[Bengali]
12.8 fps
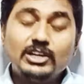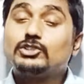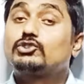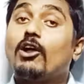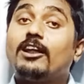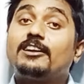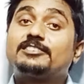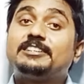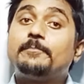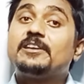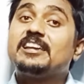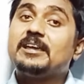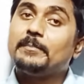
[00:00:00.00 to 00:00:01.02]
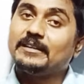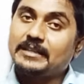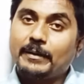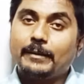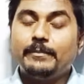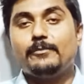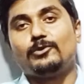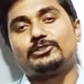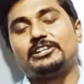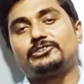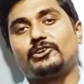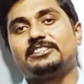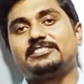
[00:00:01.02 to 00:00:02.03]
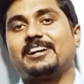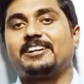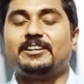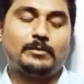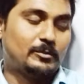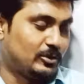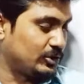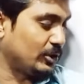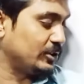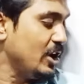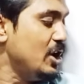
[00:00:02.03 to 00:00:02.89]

স্কলারশিপ কি কি পেতে পারবে এবং সেই সঙ্গে চাকরির ভবিষ্যৎ